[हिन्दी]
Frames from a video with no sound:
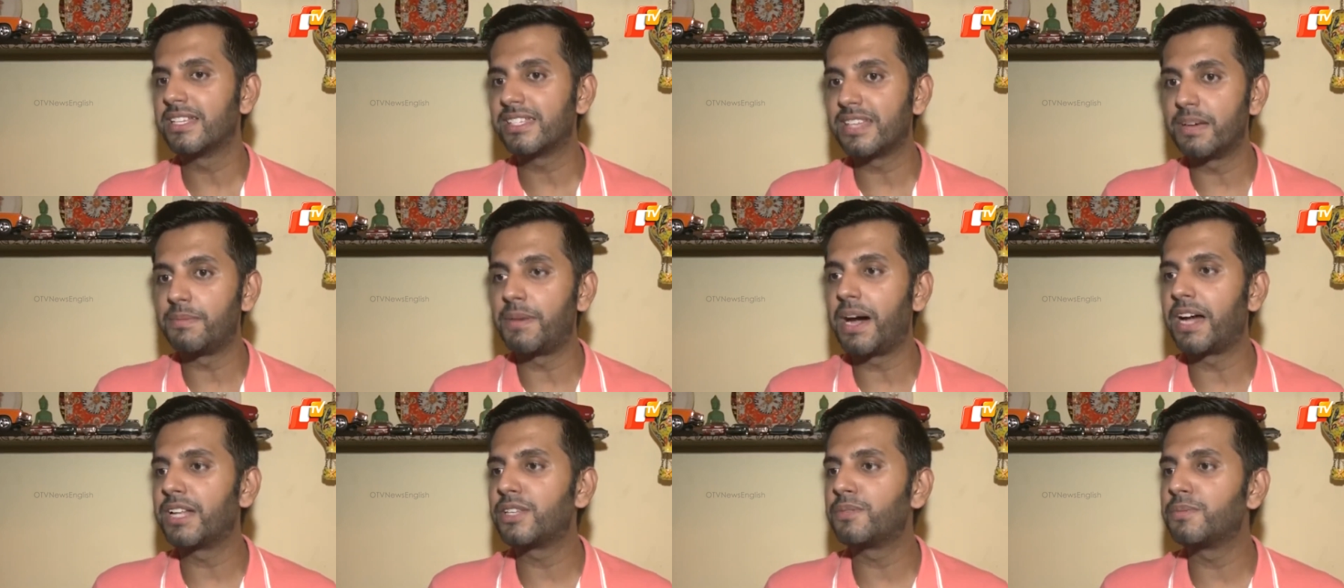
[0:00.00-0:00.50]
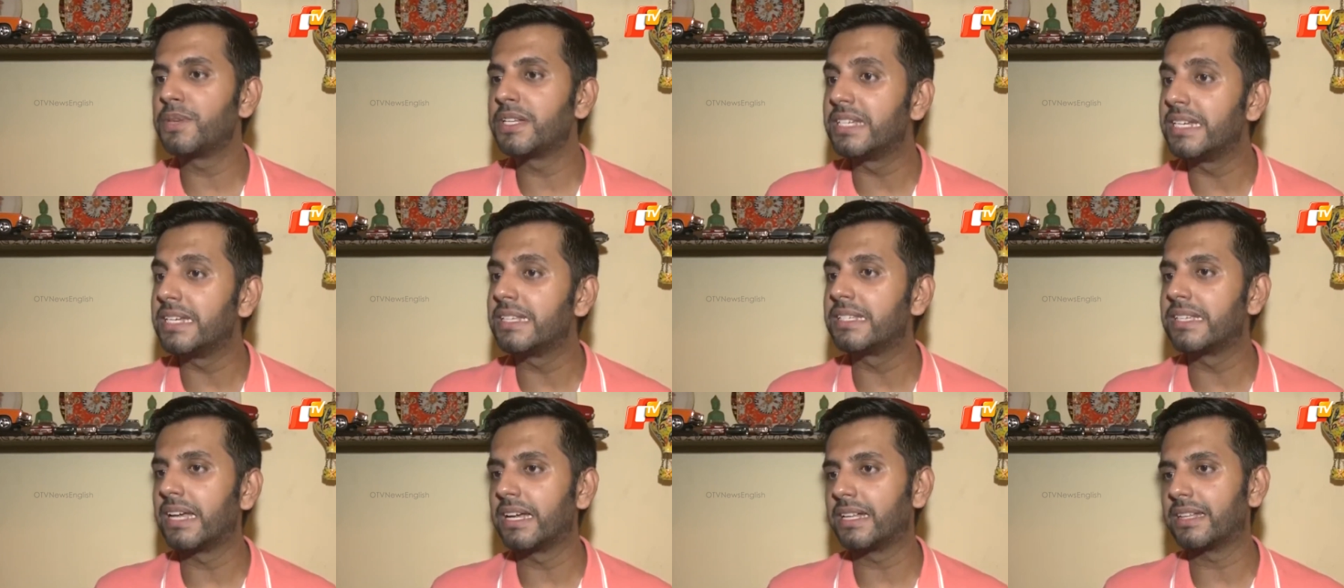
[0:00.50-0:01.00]
समाज में
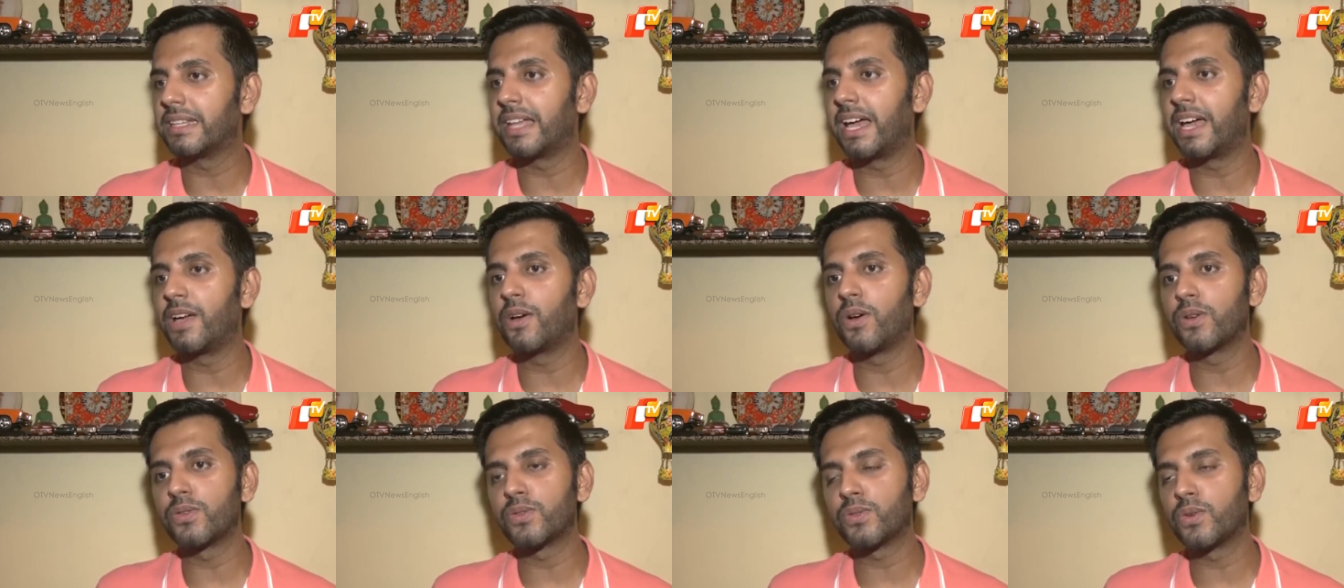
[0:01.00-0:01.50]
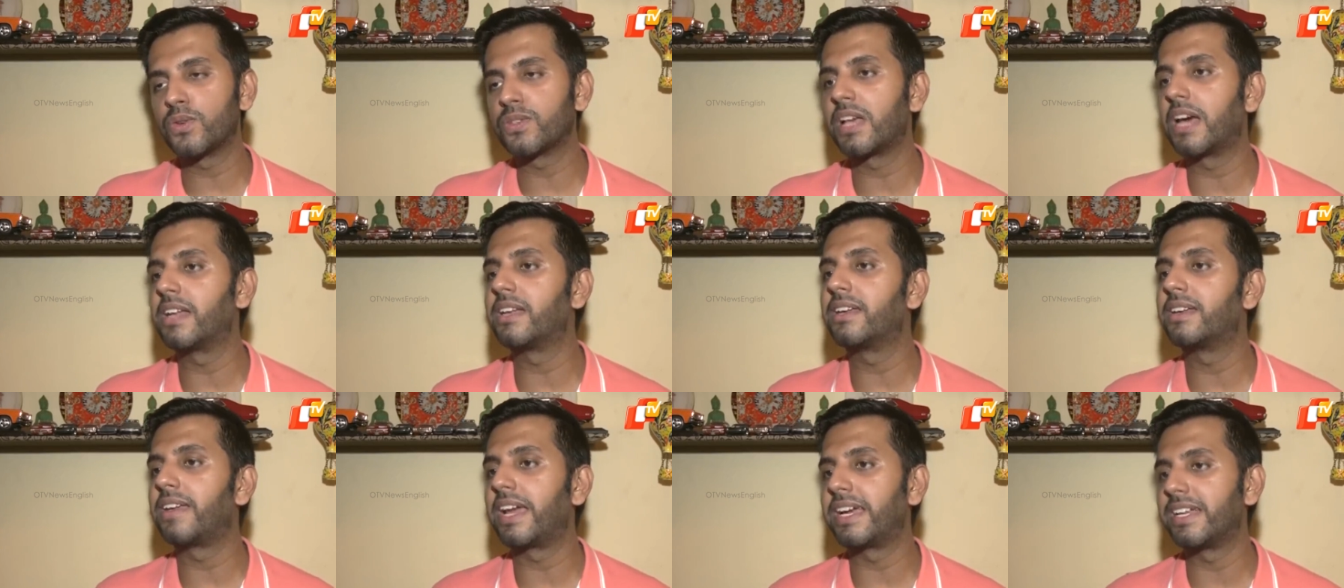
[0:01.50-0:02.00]
जी सकता है और उसको
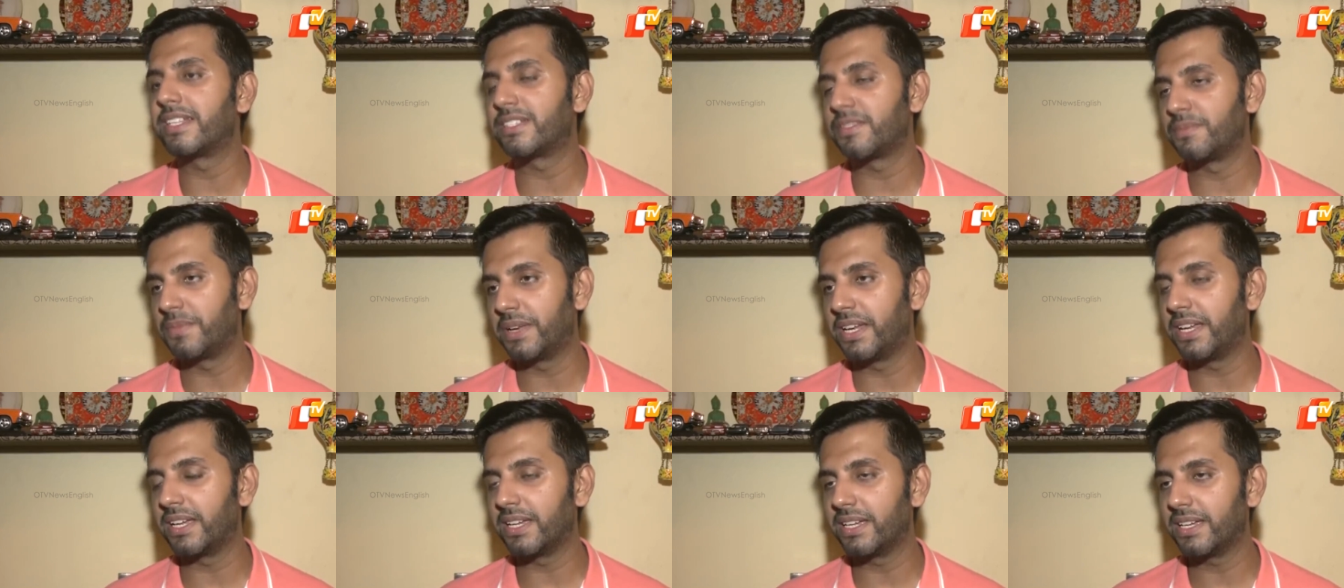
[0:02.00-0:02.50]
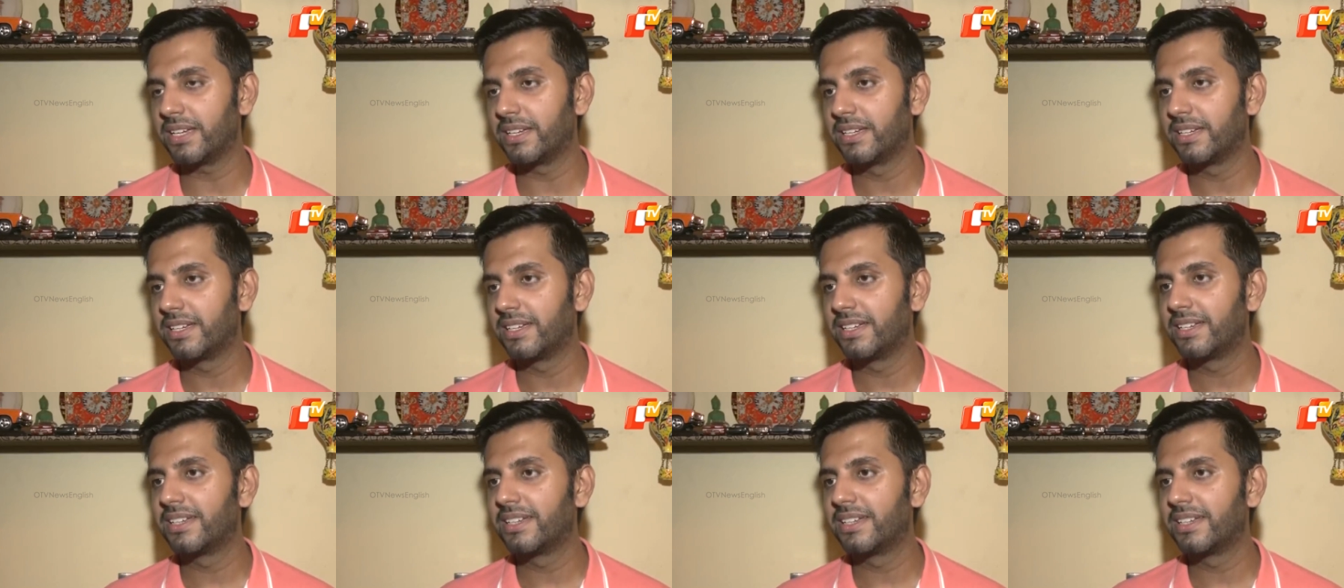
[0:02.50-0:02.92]
सारी राइट्स मिलेंगे